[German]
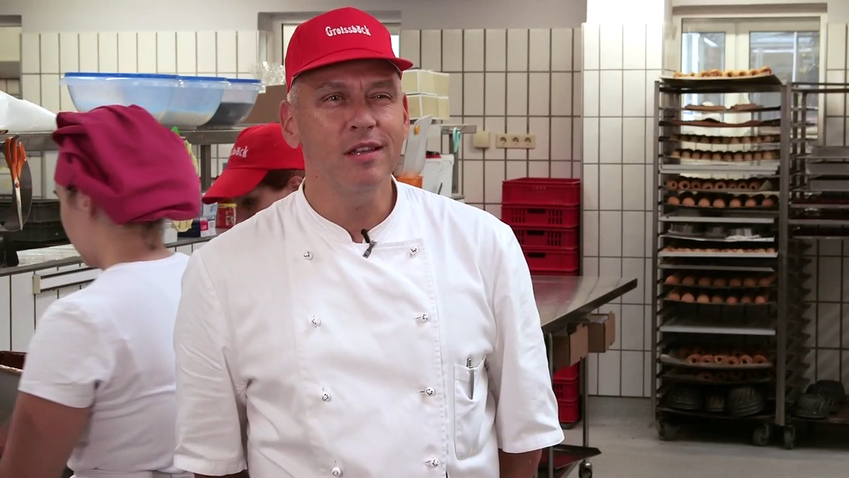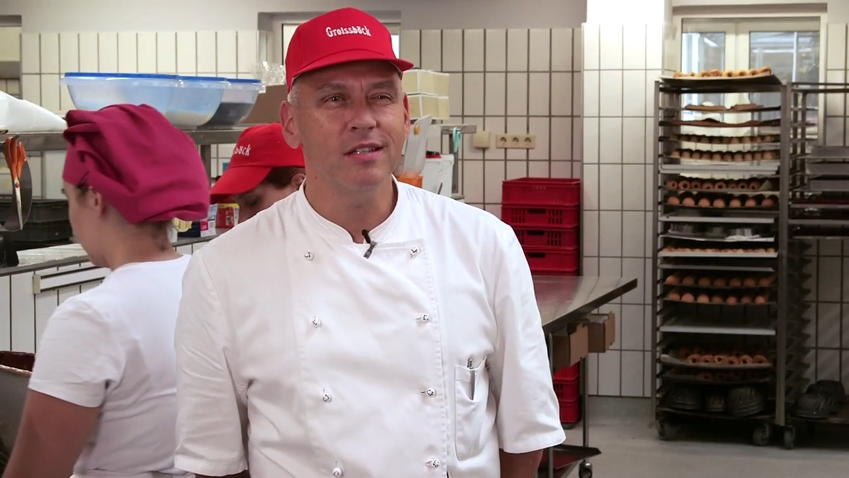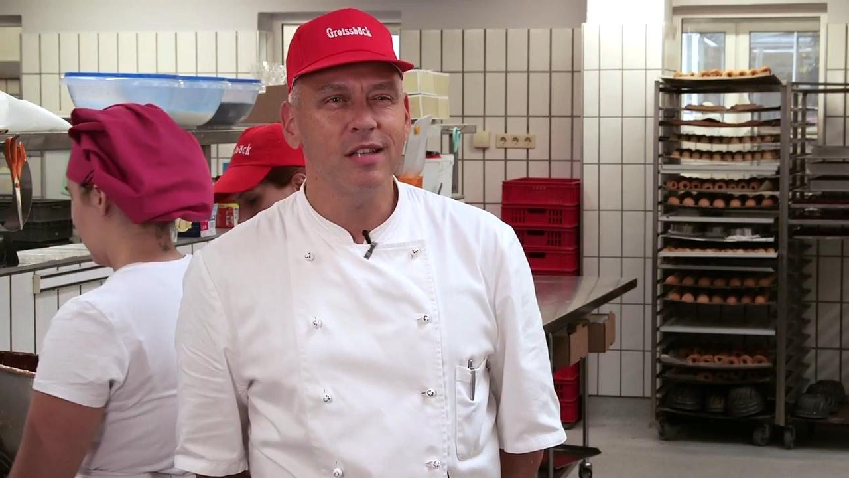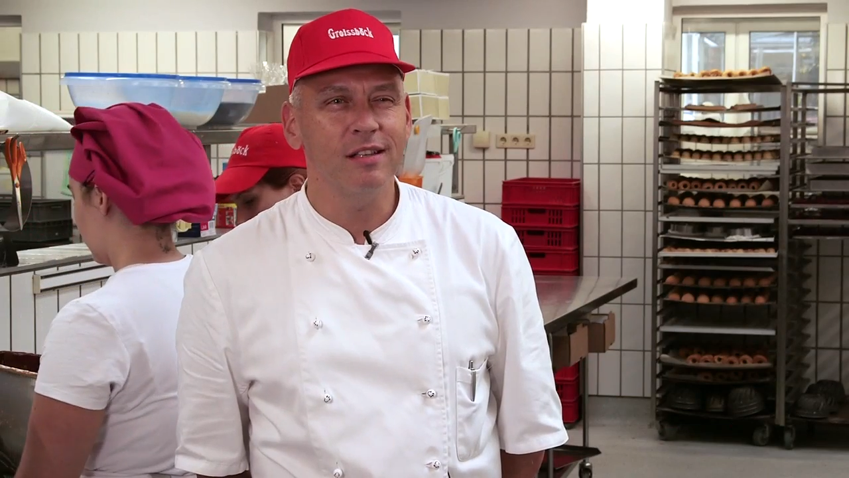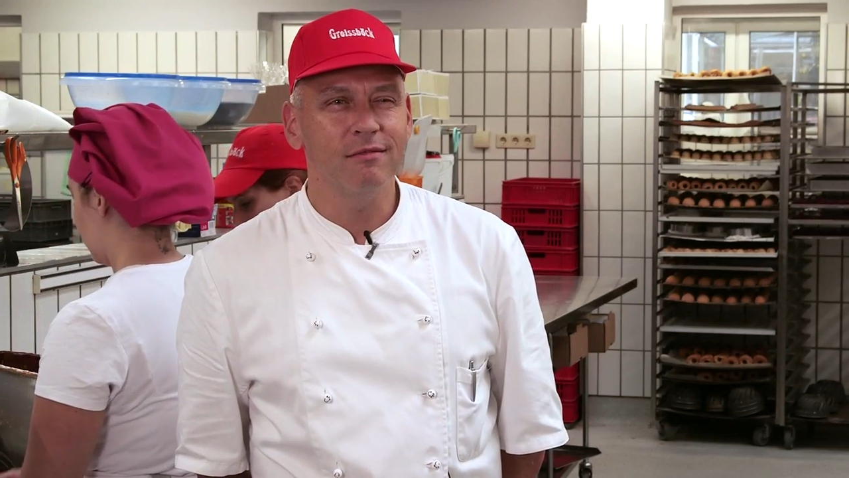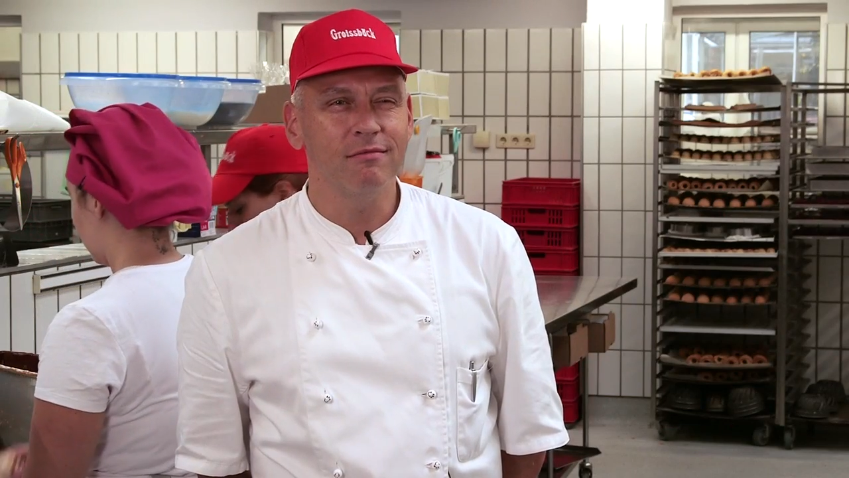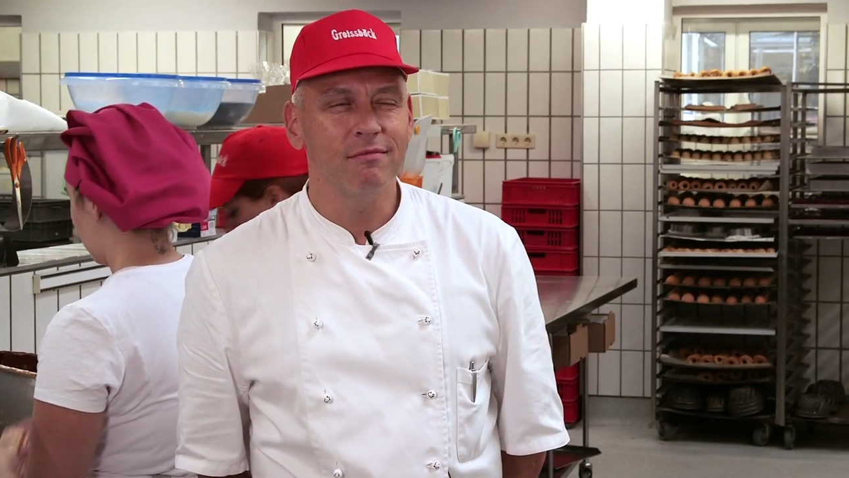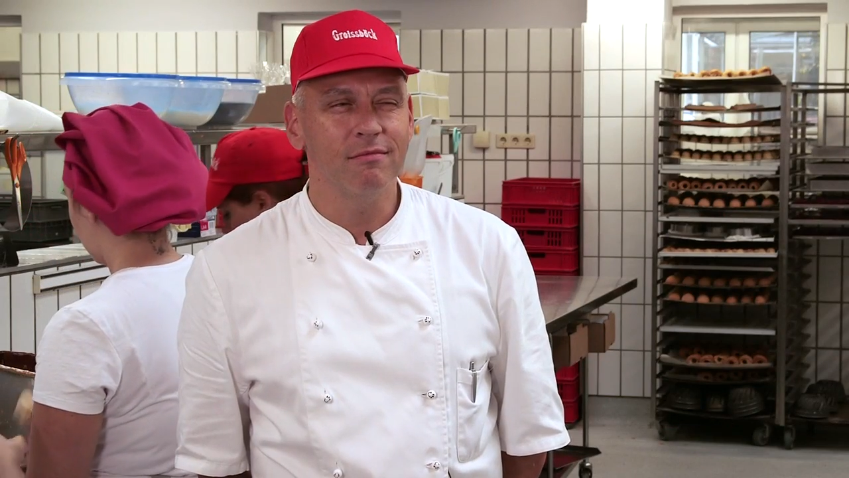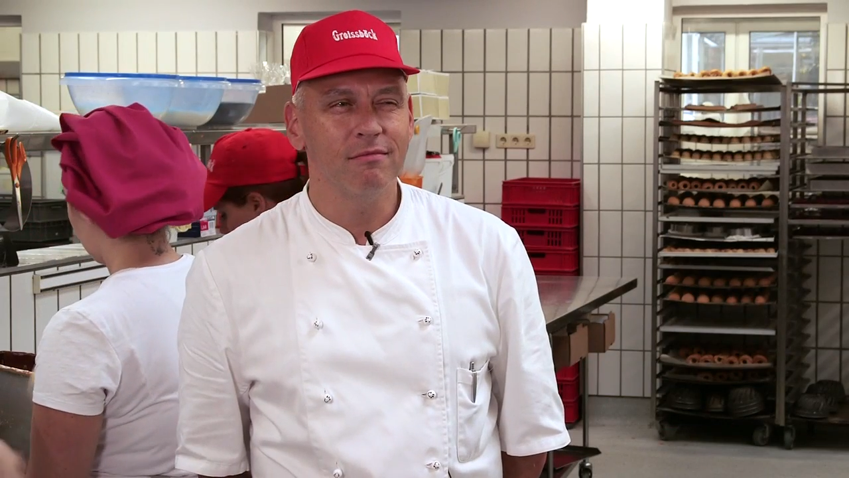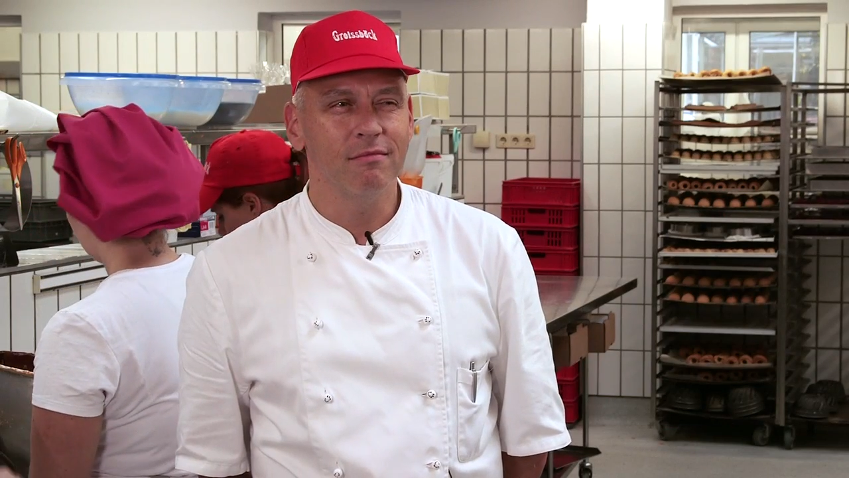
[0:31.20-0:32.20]
ist
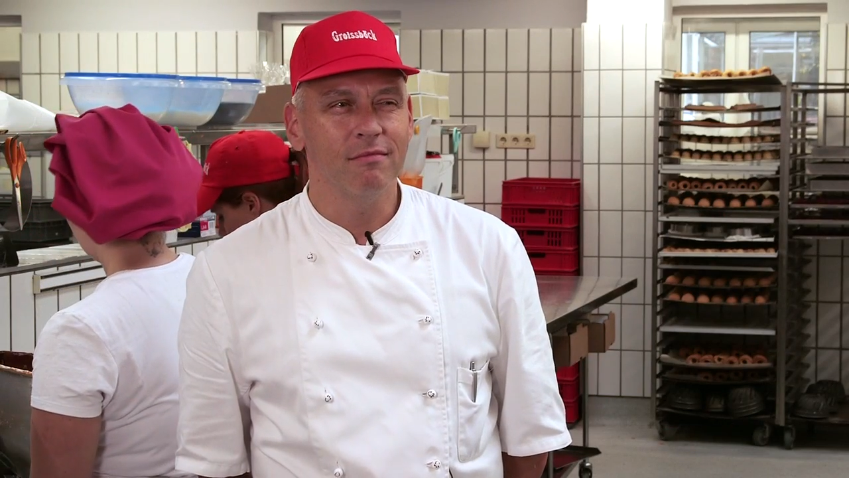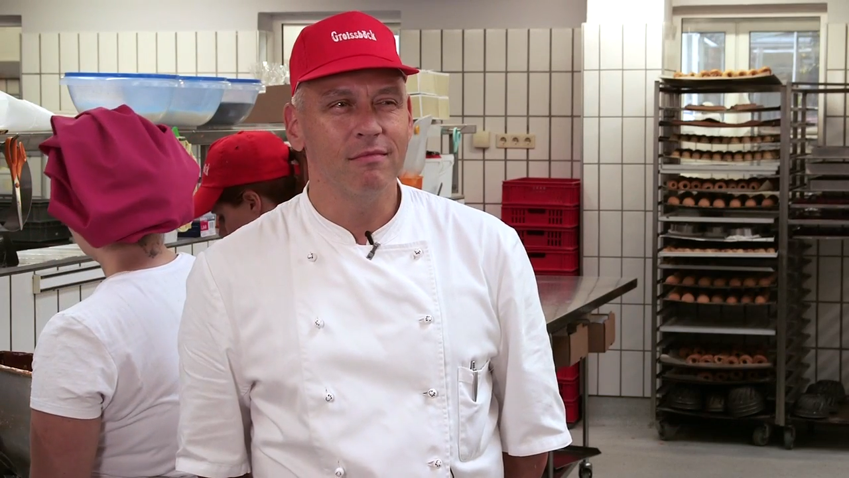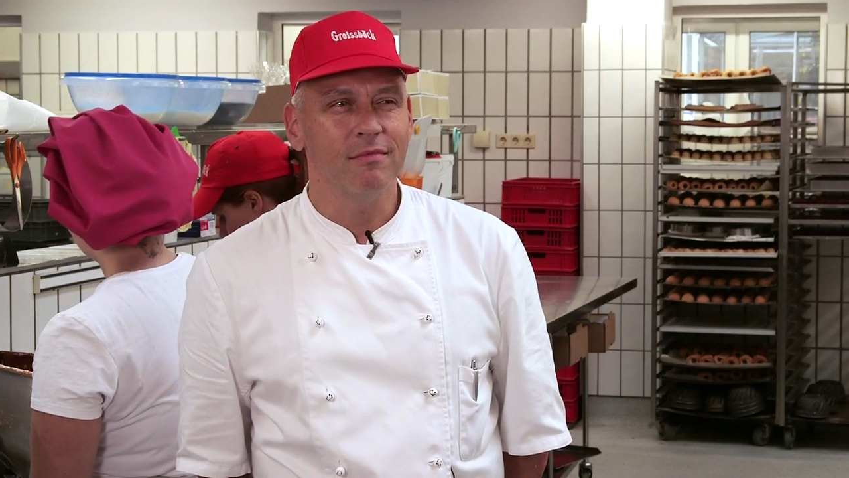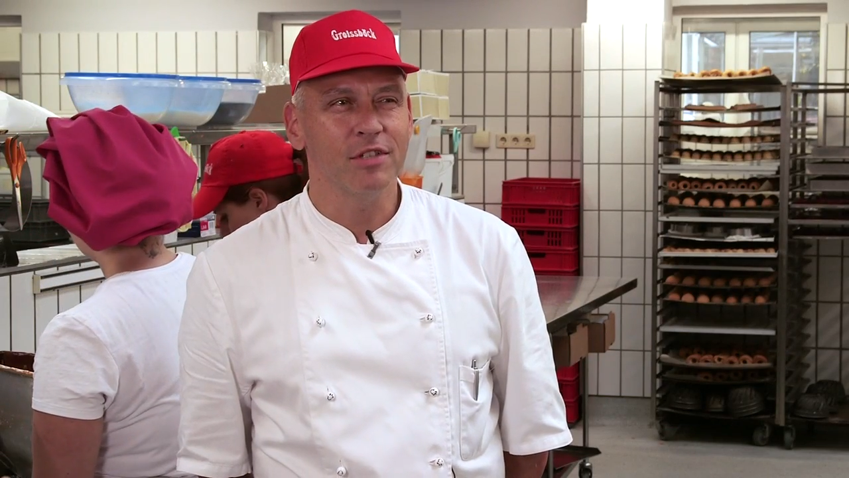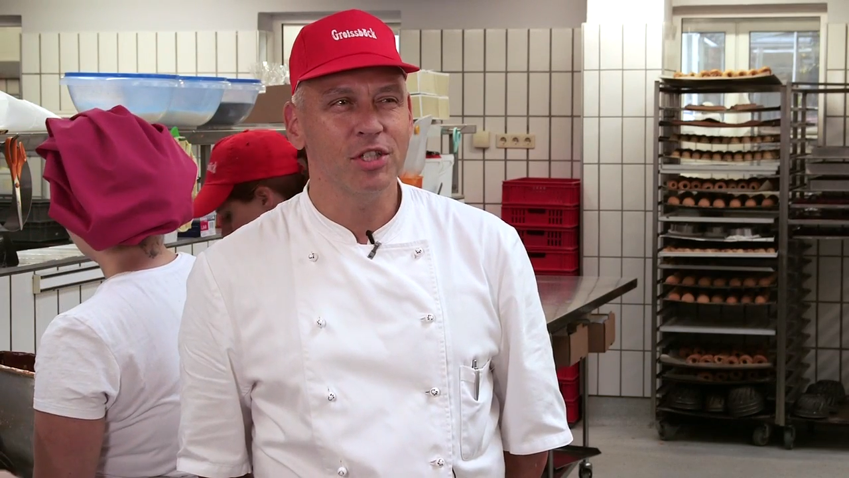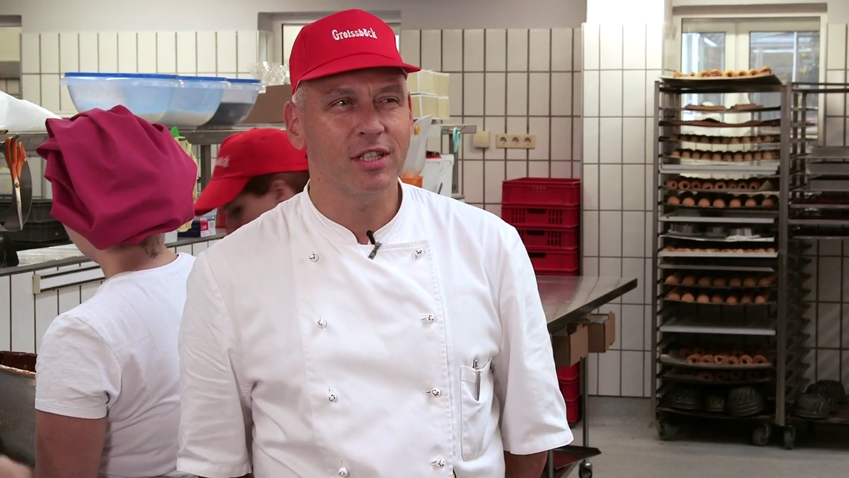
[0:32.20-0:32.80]
ein,